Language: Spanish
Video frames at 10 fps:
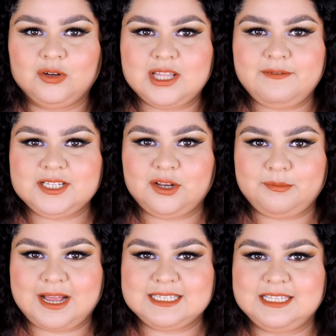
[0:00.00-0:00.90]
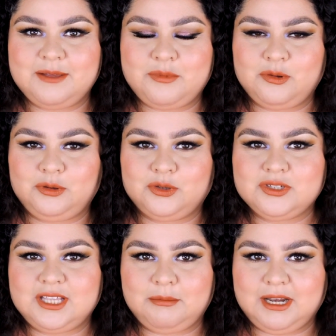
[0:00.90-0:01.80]
otra versión más de
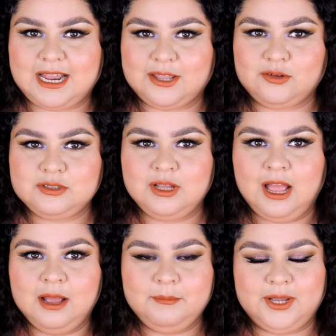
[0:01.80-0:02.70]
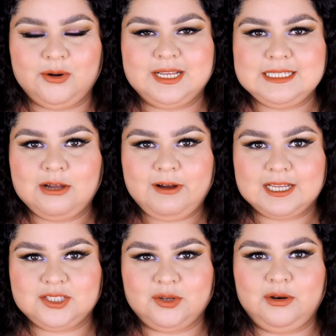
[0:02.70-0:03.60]
productos terminados, pero esta
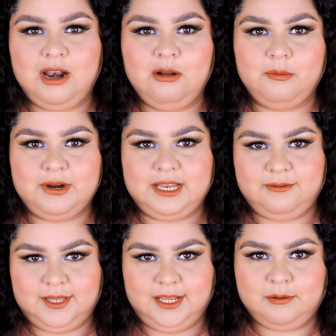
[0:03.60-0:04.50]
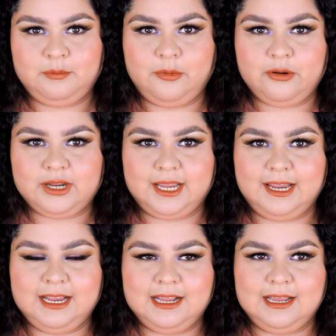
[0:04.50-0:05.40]
ocasión lo voy a dividir
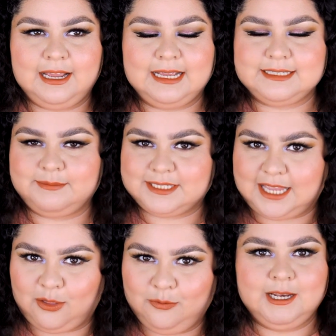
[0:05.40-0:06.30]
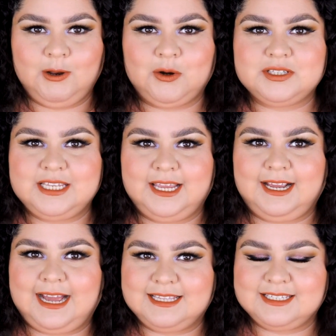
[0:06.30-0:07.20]
porque es demasiado. Luego
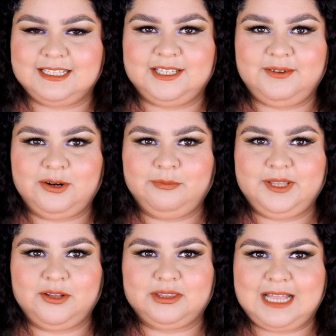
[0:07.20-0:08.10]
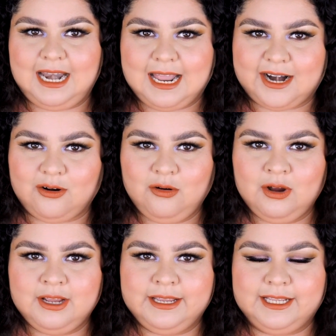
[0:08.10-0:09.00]
se cansan de ver un video tan largo,
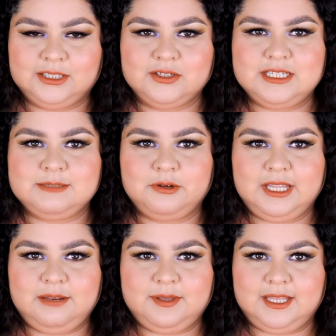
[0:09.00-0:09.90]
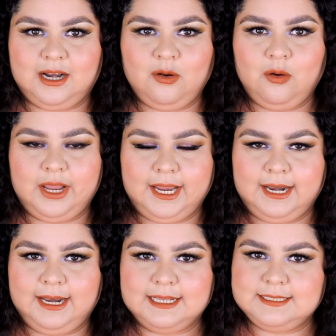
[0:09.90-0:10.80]
entonces voy a dividirlo
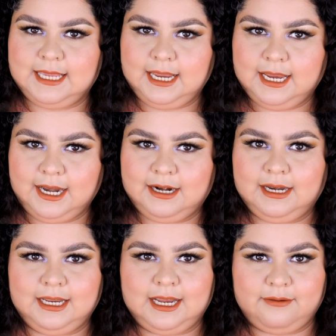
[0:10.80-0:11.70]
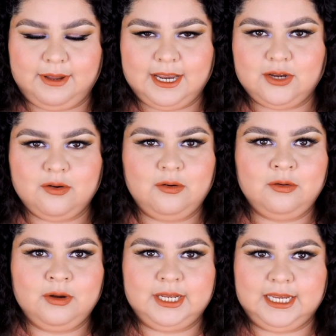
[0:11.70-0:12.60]
en skincare y
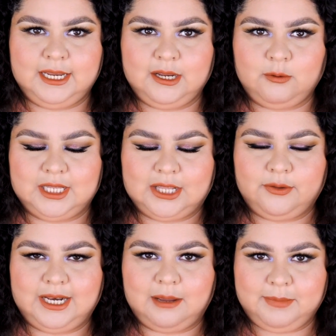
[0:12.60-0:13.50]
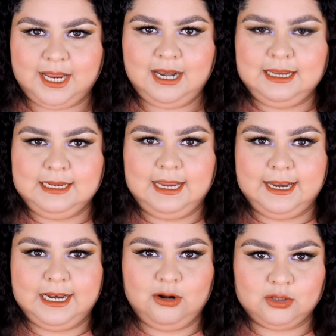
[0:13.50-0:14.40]
cabello, y cuidado de la piel. Y
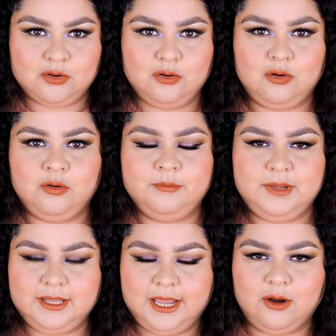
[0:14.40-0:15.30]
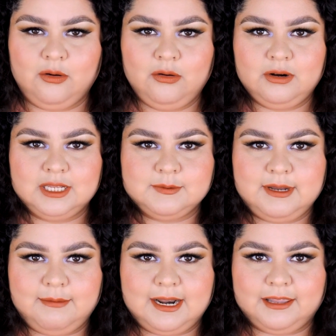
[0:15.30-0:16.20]
en el otro video les
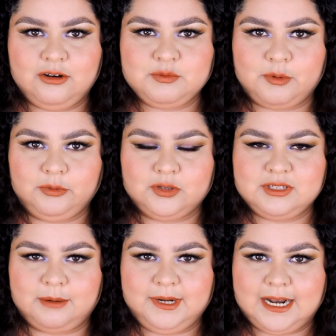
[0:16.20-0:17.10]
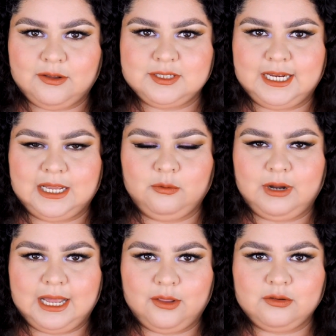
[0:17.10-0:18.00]
voy a hablar de los productos terminados y
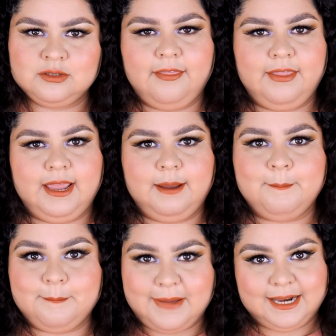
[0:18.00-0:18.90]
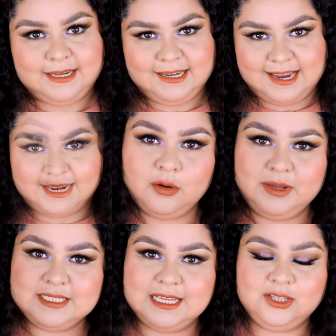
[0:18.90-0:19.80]
caducados de maquillaje.
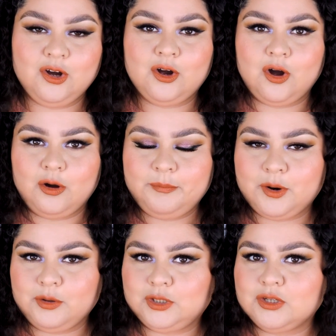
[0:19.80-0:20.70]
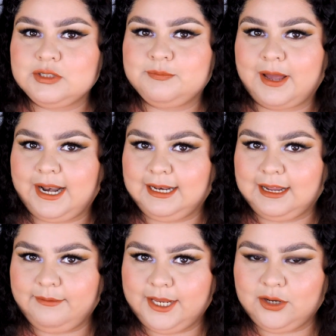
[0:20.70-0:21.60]
Comenzando con productos para el
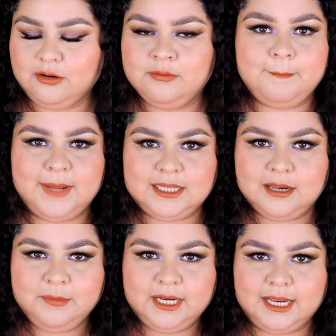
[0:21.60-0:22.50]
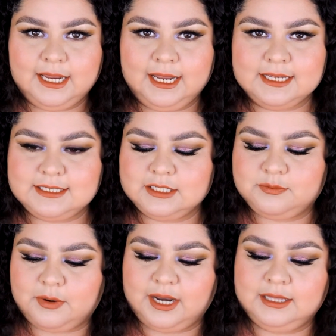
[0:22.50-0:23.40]
cabello, me terminé este
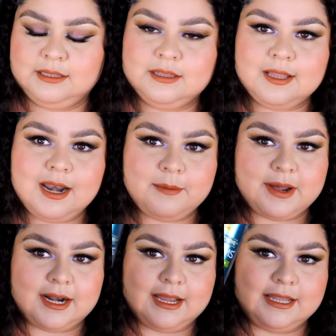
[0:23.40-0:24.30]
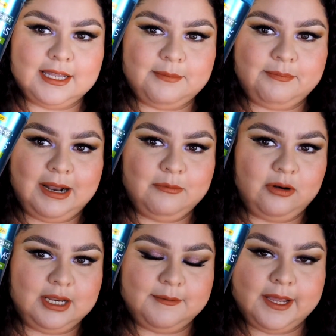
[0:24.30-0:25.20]
spray de la marca de
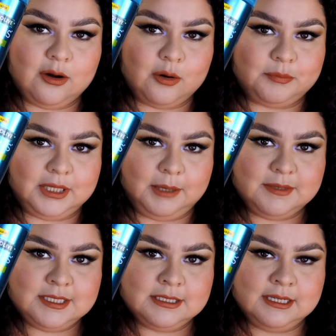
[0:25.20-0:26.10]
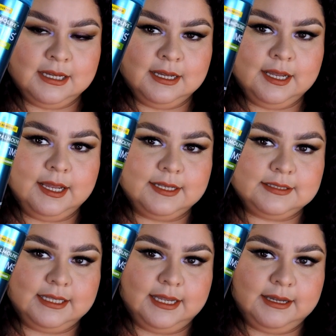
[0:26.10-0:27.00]
Palmolive Optims.
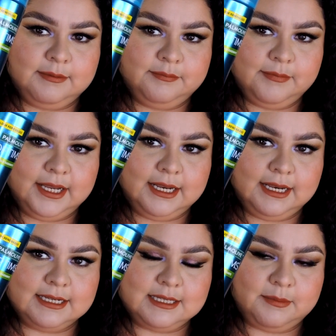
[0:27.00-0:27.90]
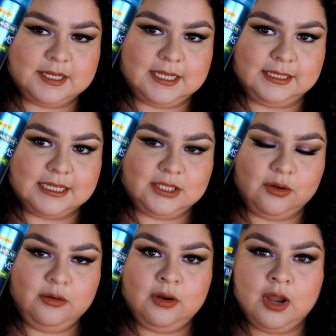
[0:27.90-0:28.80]
Este viene en esta
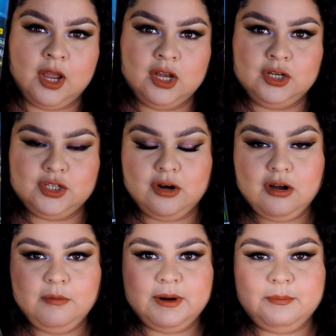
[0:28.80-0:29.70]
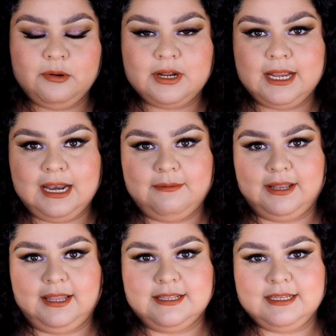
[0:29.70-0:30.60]
presentación. Yo lo compré porque la
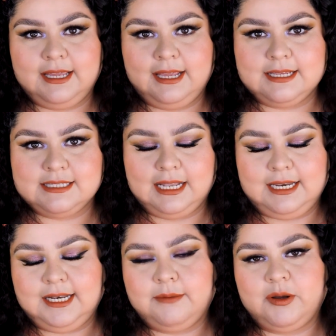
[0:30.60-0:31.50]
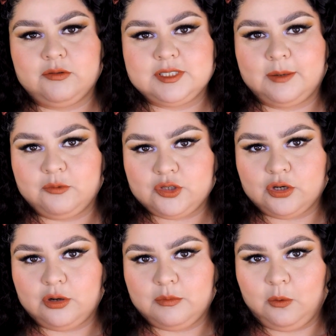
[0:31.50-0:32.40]
verdad es que esta línea me gusta
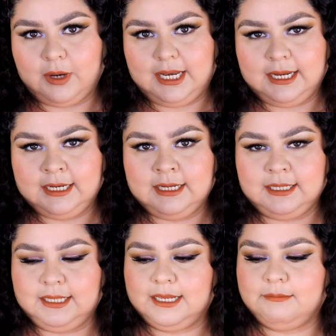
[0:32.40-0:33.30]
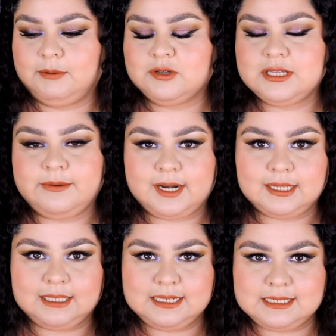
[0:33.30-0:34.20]
mucho cómo huele. Y dije, vamos a ver
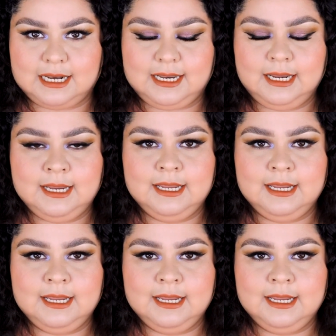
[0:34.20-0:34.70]
qué tal sale.